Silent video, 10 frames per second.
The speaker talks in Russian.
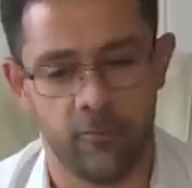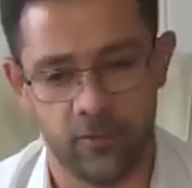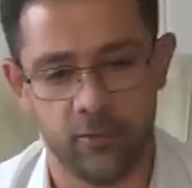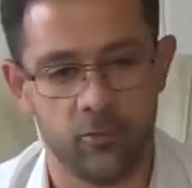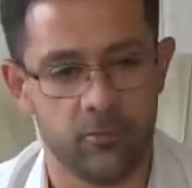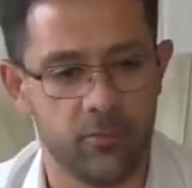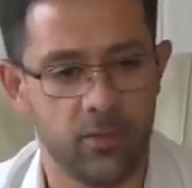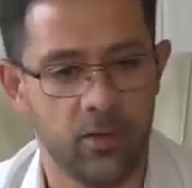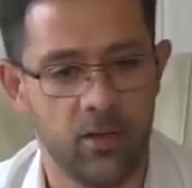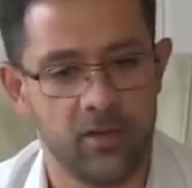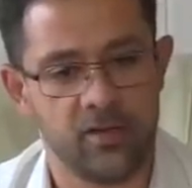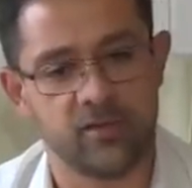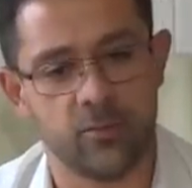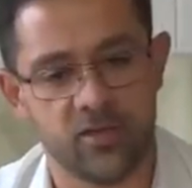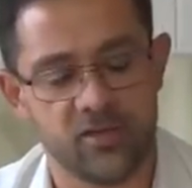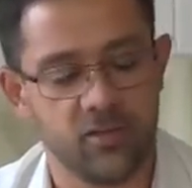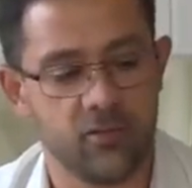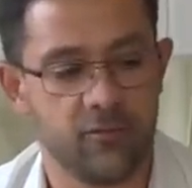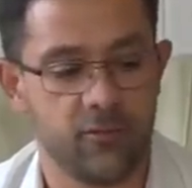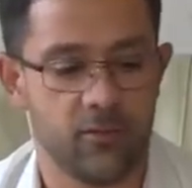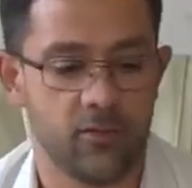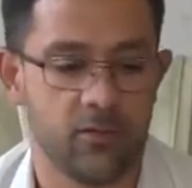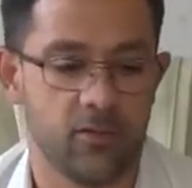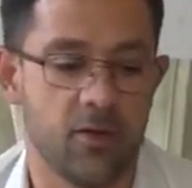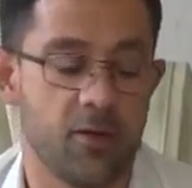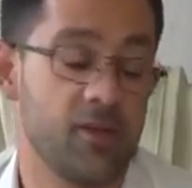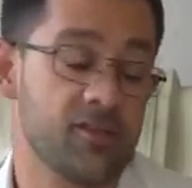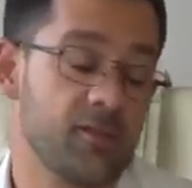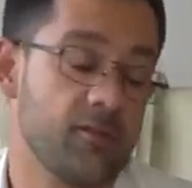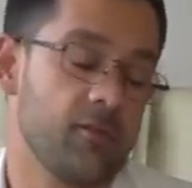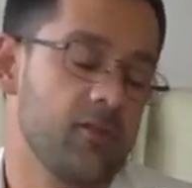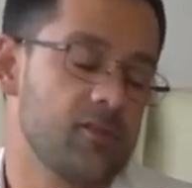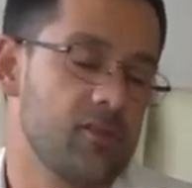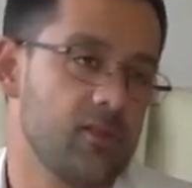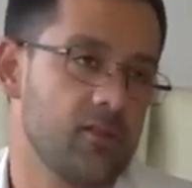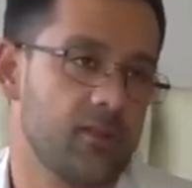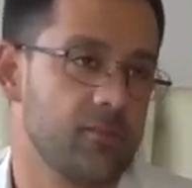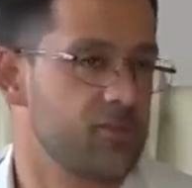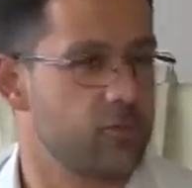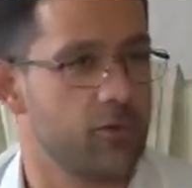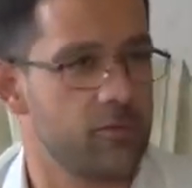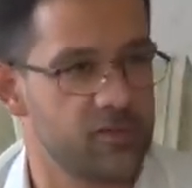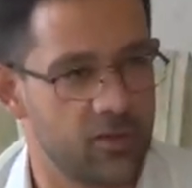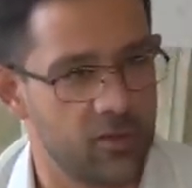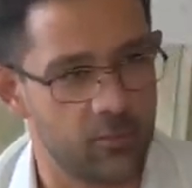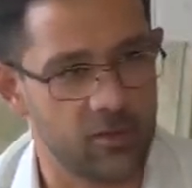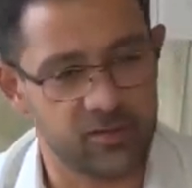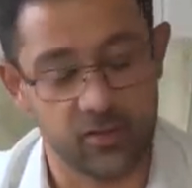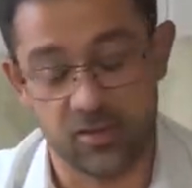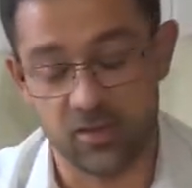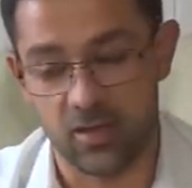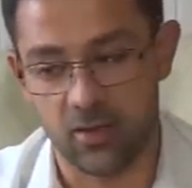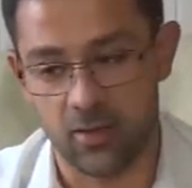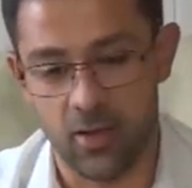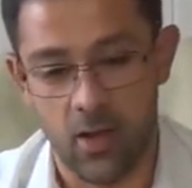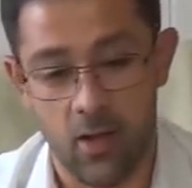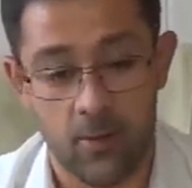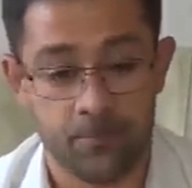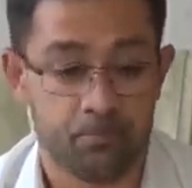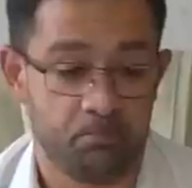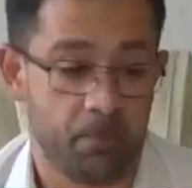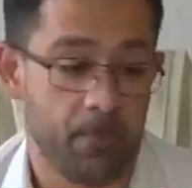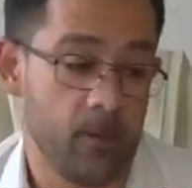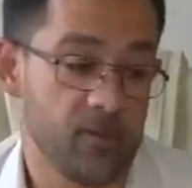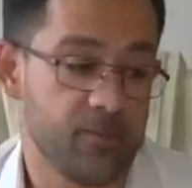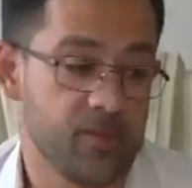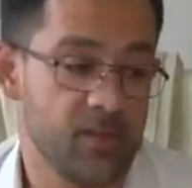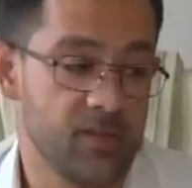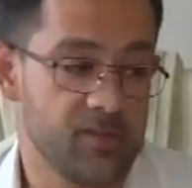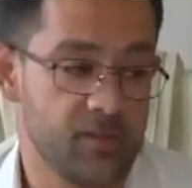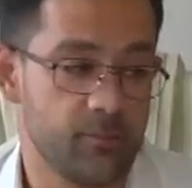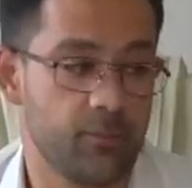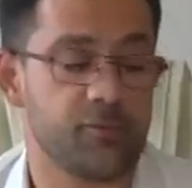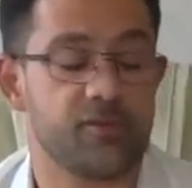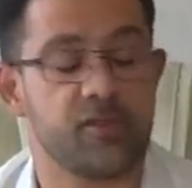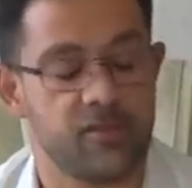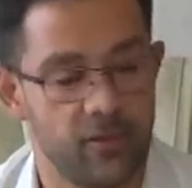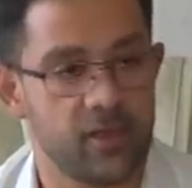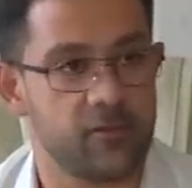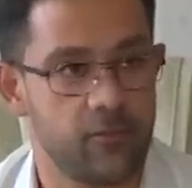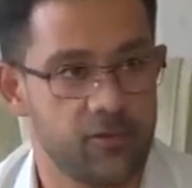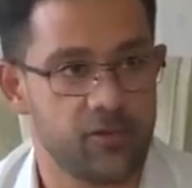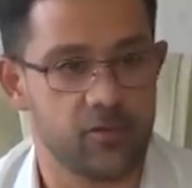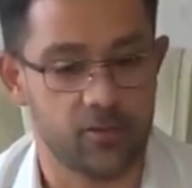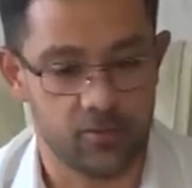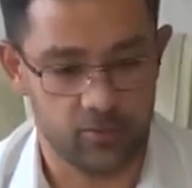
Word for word: в одном из магазинов э, резко выросла там, стоимость на колбасные изделия. Специалисты просто связываются